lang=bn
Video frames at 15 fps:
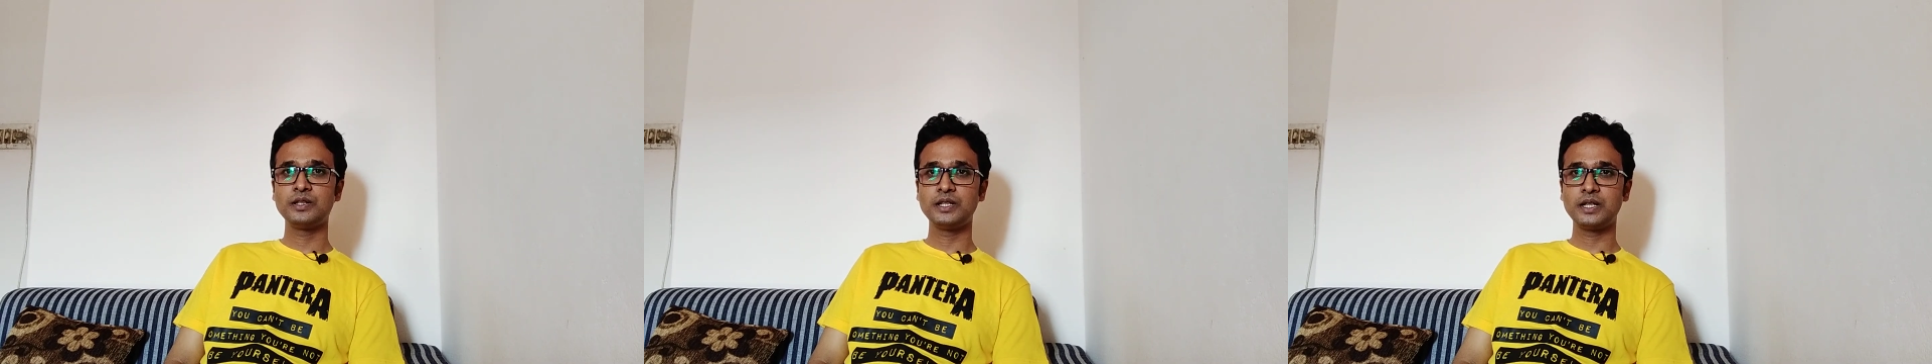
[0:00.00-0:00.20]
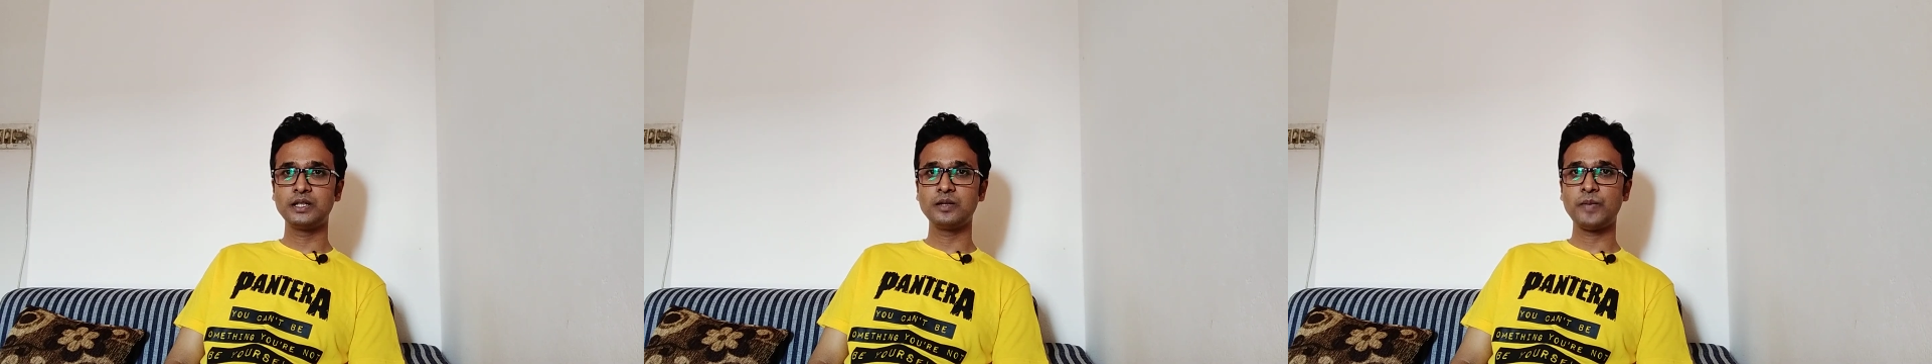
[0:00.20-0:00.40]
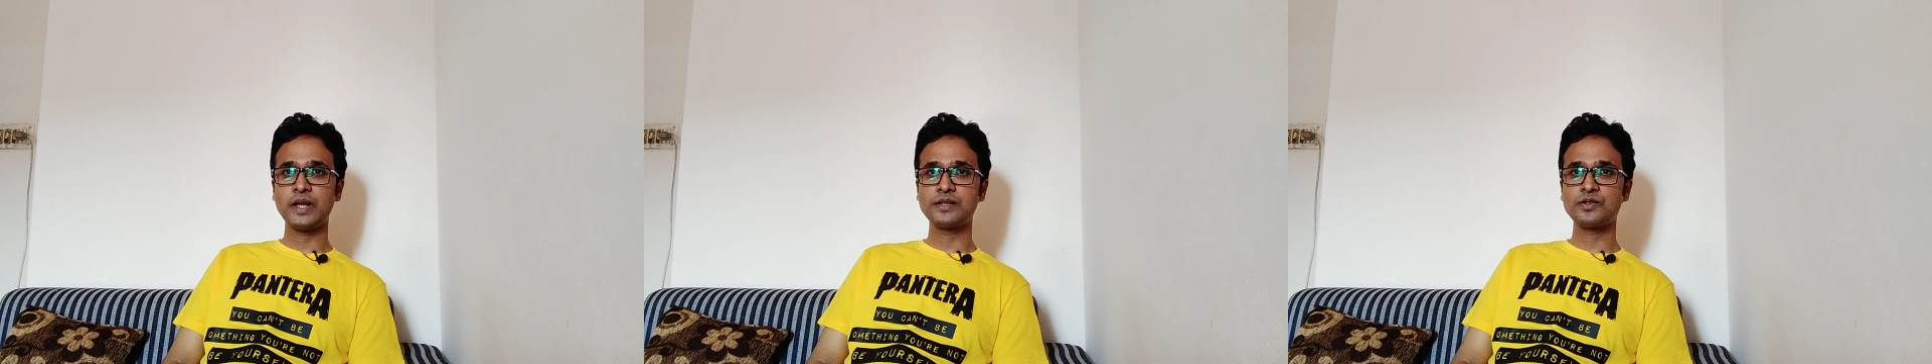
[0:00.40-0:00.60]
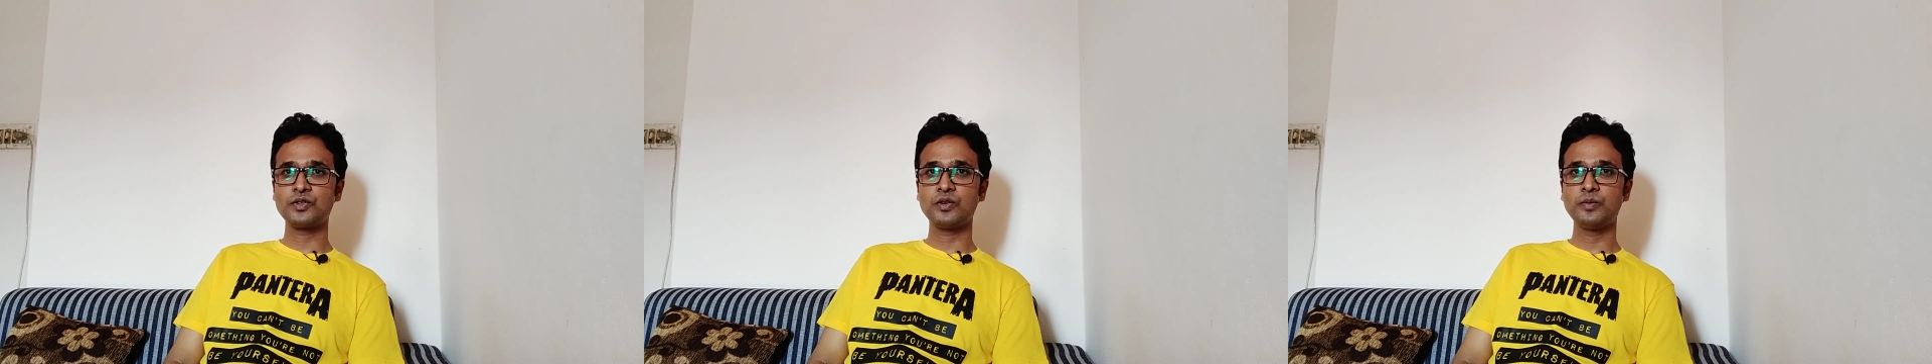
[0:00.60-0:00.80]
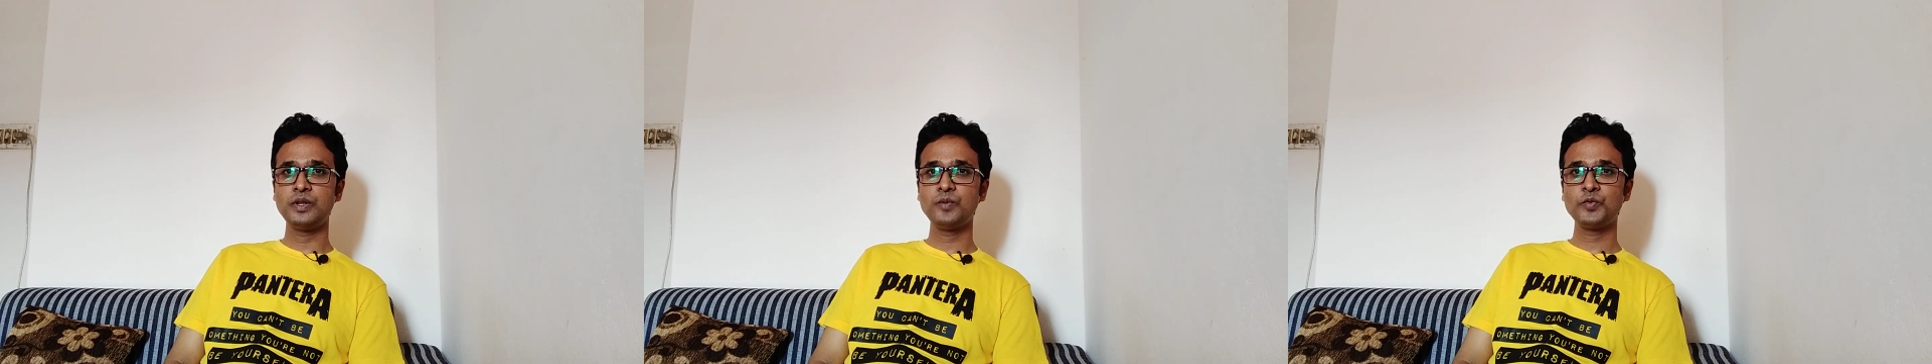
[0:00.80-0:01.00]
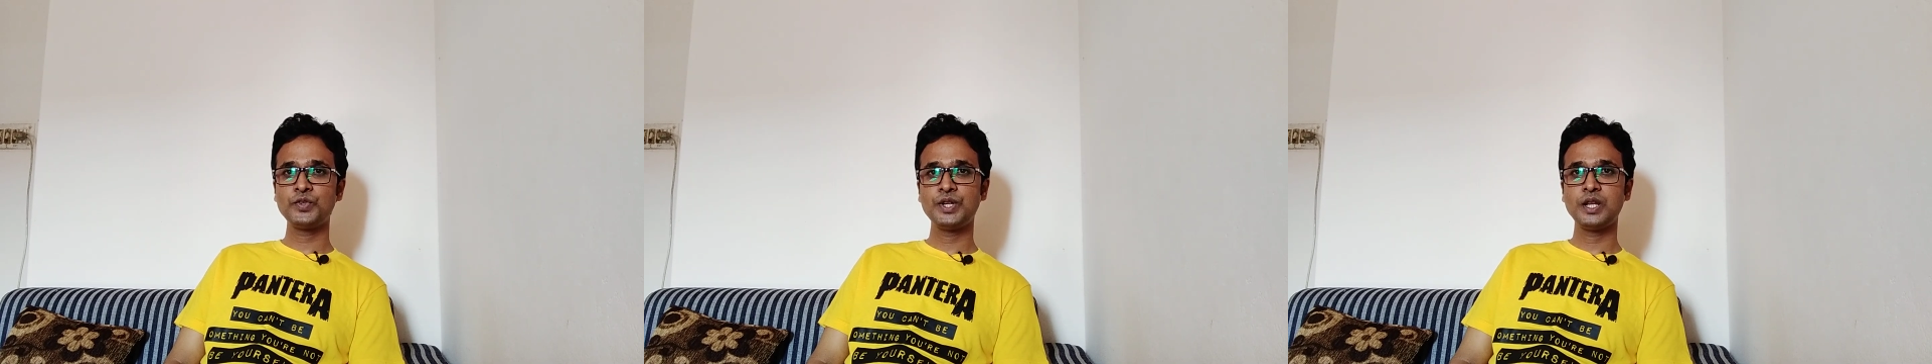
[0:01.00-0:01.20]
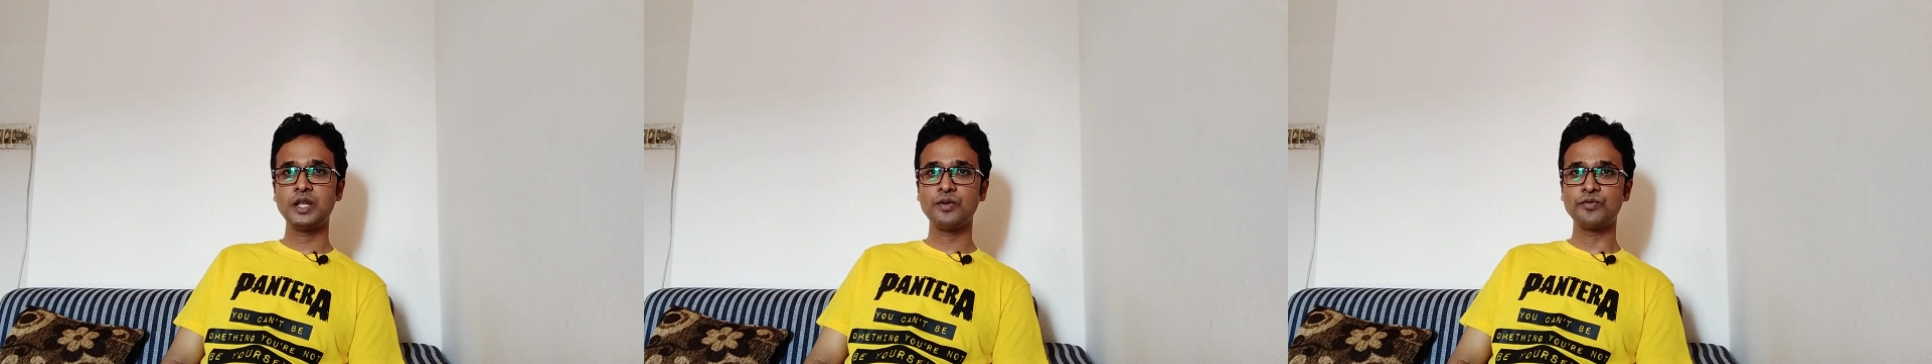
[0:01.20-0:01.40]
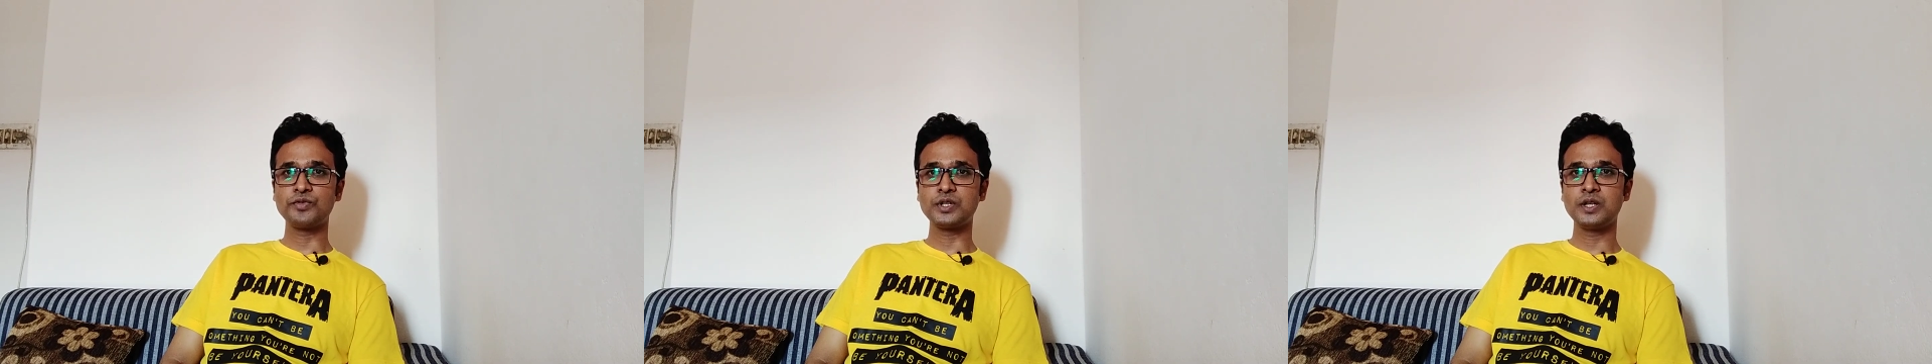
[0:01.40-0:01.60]
সেখান থেকে বাচ্চা হবে এবং
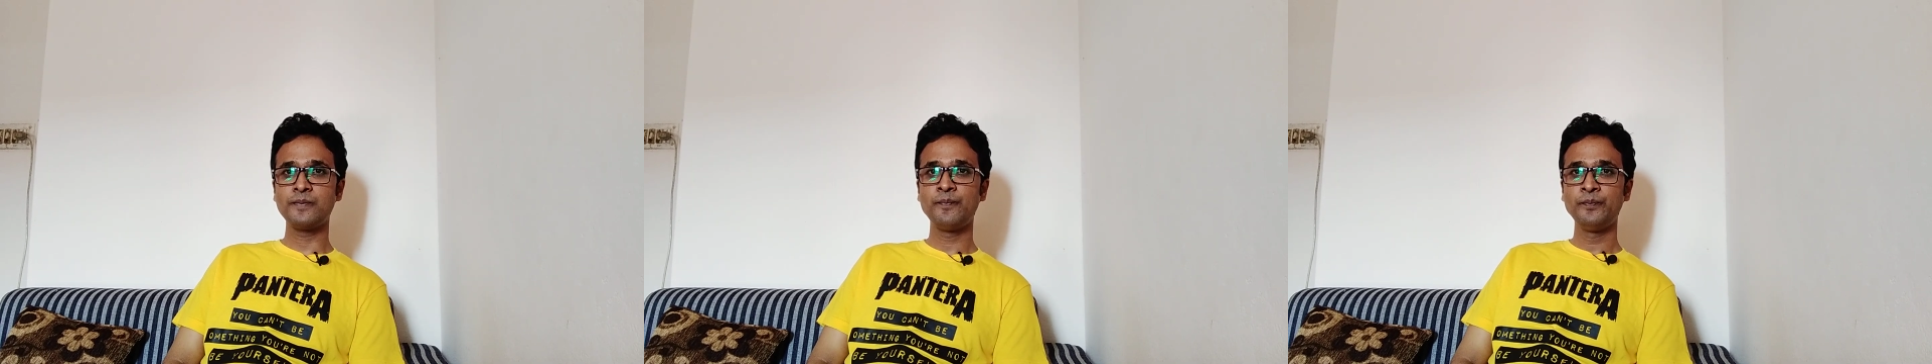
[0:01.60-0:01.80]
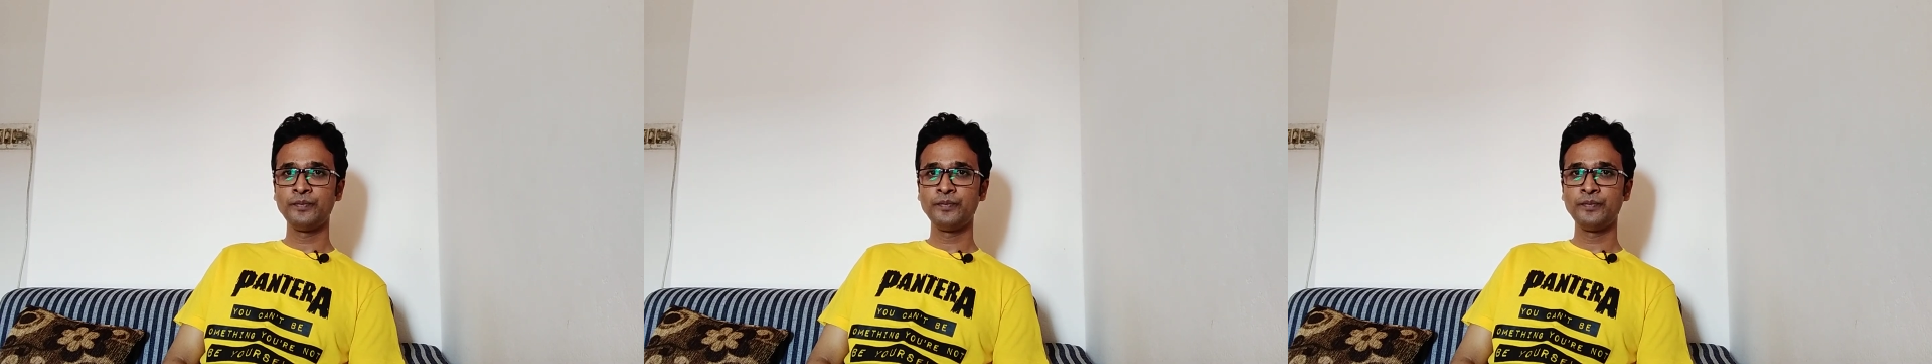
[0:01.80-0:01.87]
সেটাই হচ্ছে